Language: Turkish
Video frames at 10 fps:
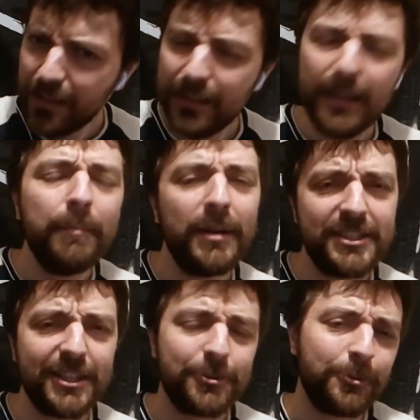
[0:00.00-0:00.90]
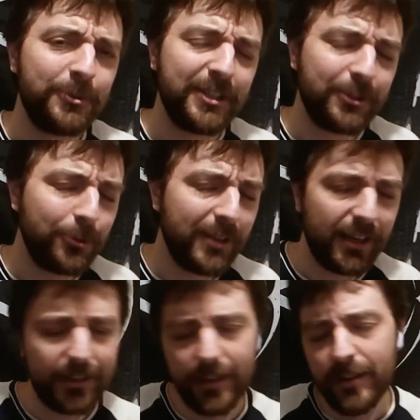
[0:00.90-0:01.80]
e, en baştaki sorunun yanıtı
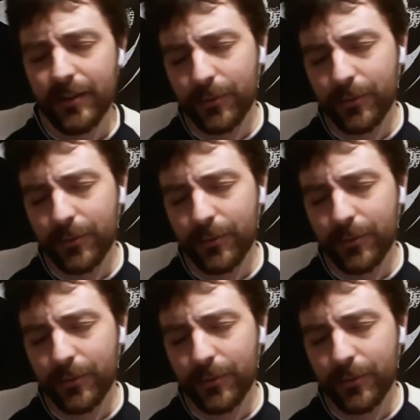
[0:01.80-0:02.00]
olarak da